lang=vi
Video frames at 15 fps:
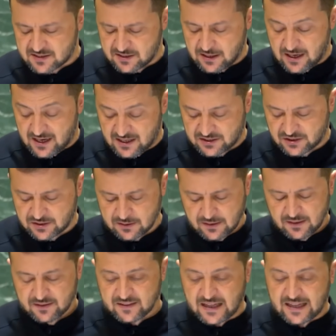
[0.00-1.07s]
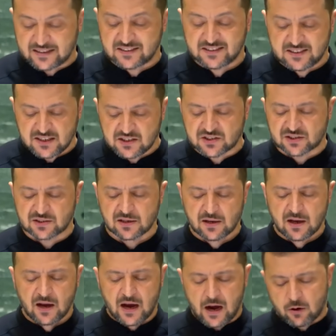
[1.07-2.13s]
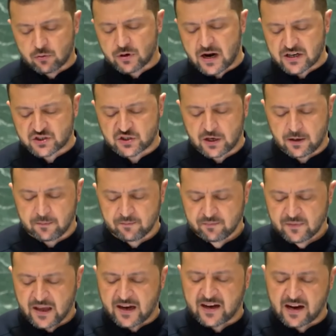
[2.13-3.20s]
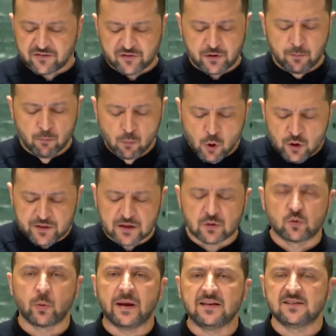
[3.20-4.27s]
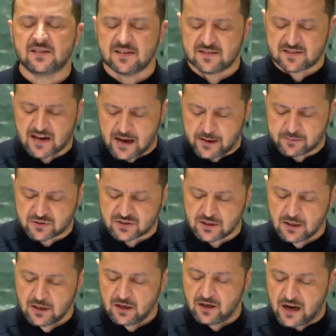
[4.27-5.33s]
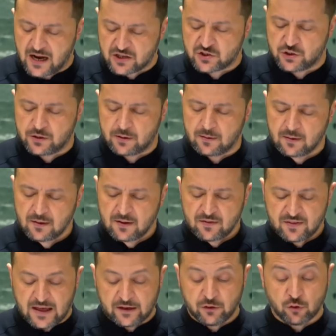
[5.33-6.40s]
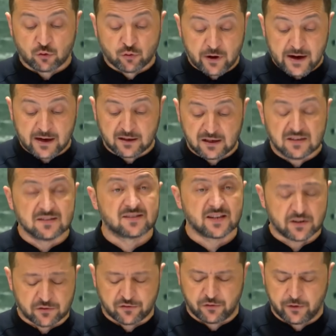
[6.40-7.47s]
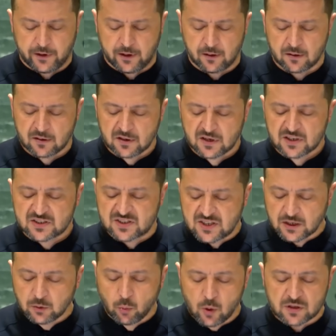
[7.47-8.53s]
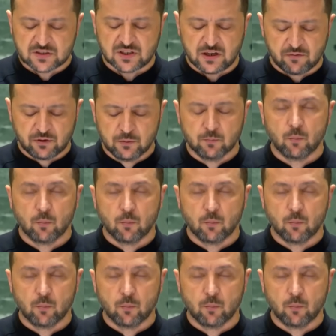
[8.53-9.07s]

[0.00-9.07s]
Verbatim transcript: thấy rằng Nga, một quốc gia có diện tích lớn hơn Ukraine hơn 20 lần, vẫn muốn có thêm đất đai.